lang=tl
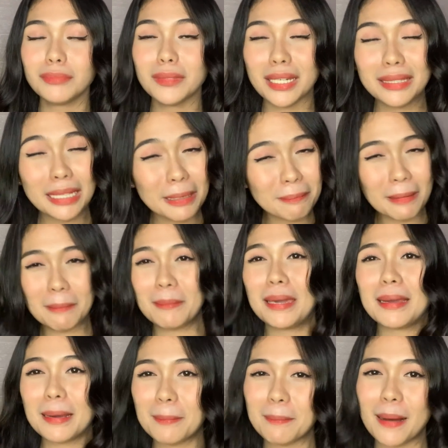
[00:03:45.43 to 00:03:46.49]

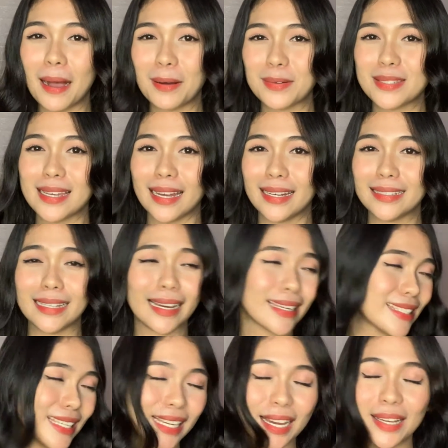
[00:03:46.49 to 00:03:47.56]
nagta-makeup pa ako sa kanya
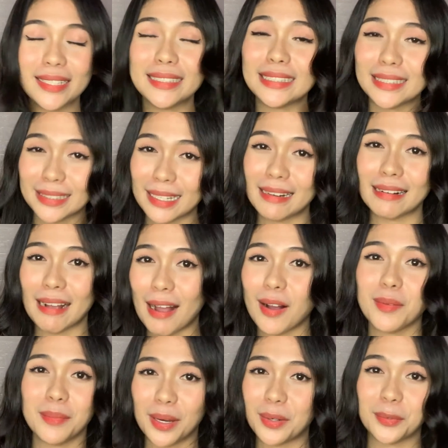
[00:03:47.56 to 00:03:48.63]
kasi nga hindi talaga
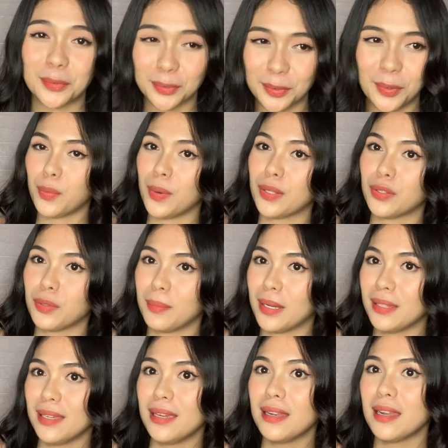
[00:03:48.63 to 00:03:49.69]
ako marunong. Went to
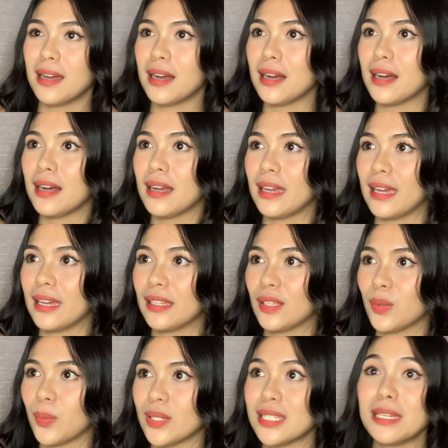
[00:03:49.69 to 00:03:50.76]
Manila and
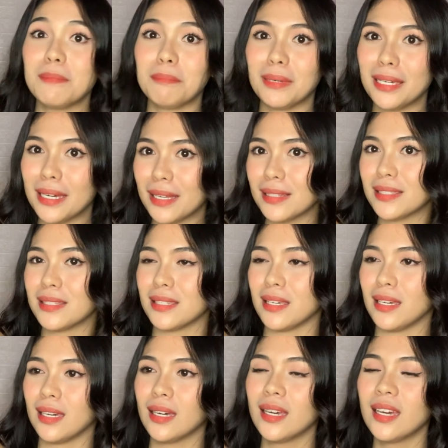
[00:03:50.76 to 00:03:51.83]
it was in
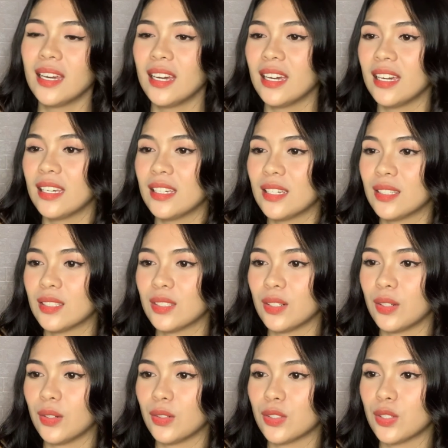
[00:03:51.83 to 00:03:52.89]
PLC.
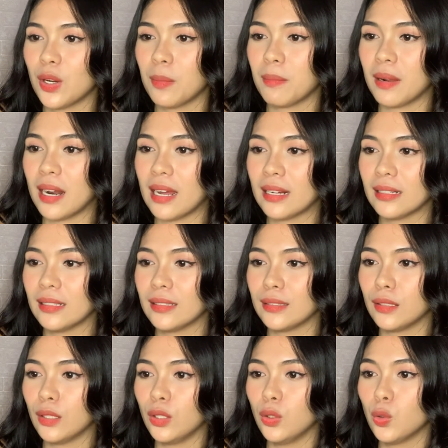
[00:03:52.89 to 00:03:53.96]
So, sobrang
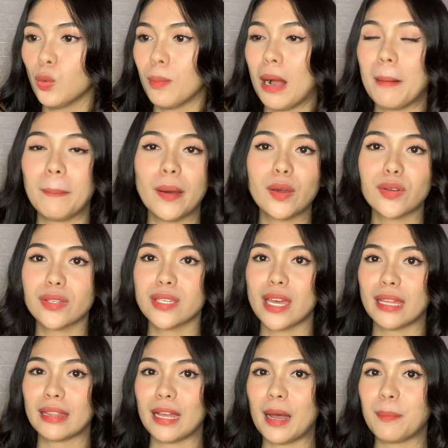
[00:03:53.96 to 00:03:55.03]
luma pa yung
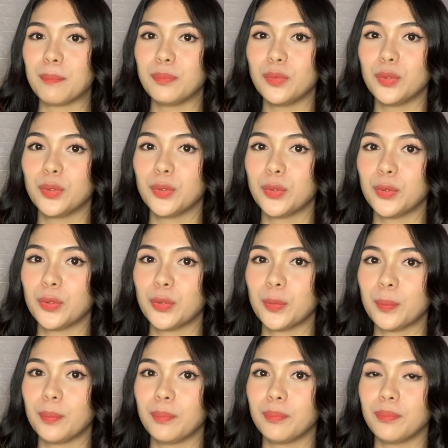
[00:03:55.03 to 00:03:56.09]
setup nung,
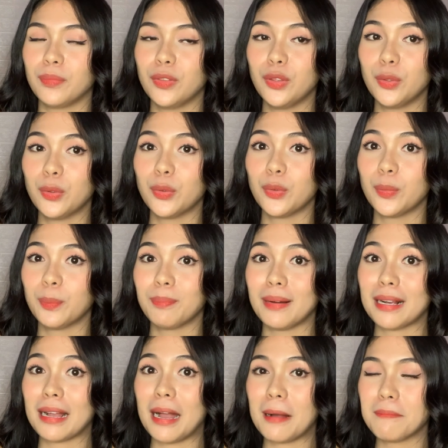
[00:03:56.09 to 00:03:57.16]
nung
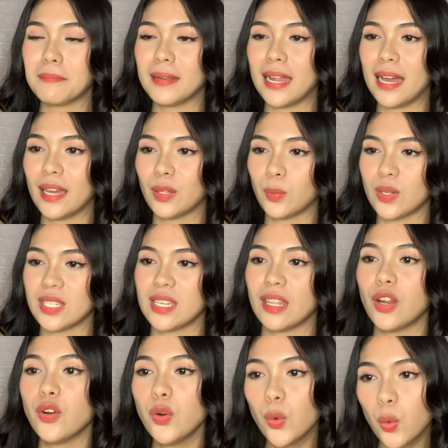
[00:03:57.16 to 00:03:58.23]
pag apply It was in
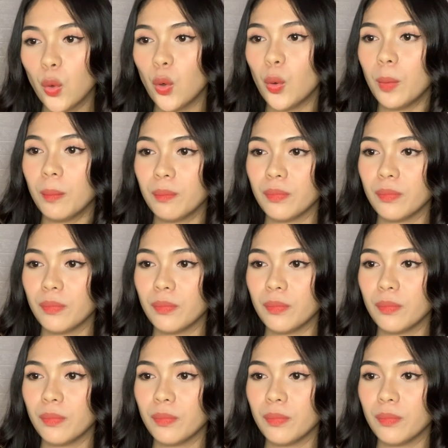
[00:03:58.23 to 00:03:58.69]
a room,